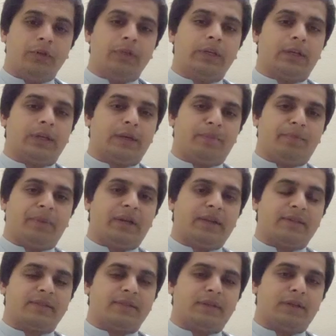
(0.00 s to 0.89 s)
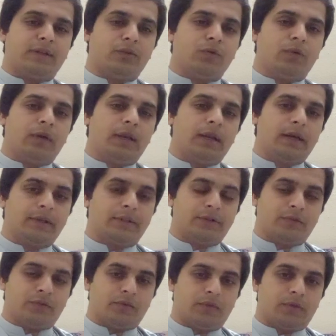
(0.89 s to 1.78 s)
वही है कंपैरिजन है दो अनलाइक
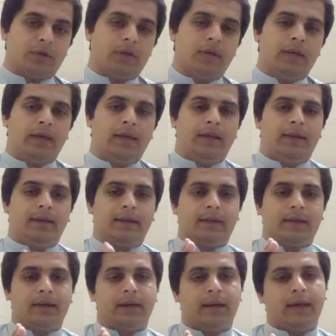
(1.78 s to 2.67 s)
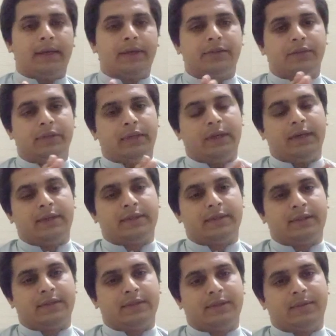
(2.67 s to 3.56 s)
चीज़ों का लेकिन लाइक या एज
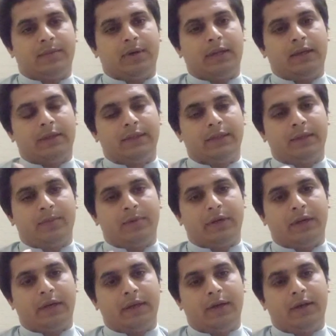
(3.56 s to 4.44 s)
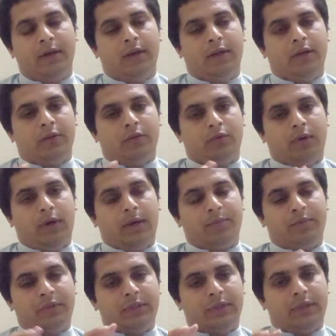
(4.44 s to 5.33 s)
का इस्तेमाल किए बगैर तो
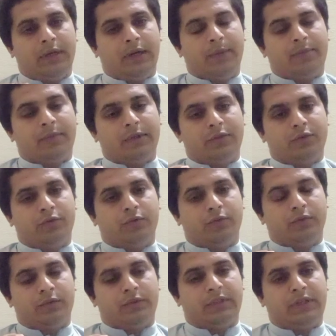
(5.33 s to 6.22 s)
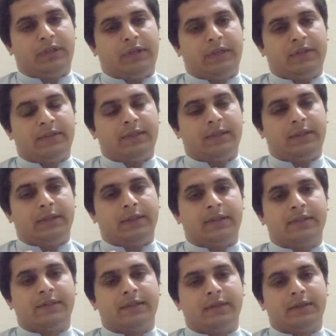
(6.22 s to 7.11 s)
अब ये आपका जो सेंटेंस है ये
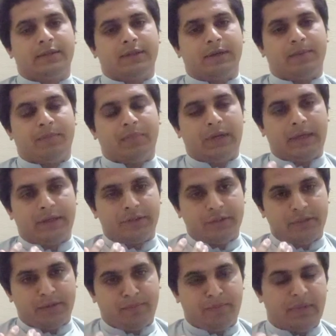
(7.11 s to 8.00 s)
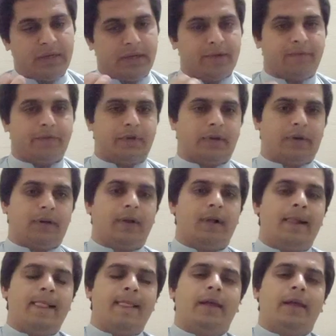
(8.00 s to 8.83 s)
किसकी एग्ज़ाम्पल है जी मेटाफर का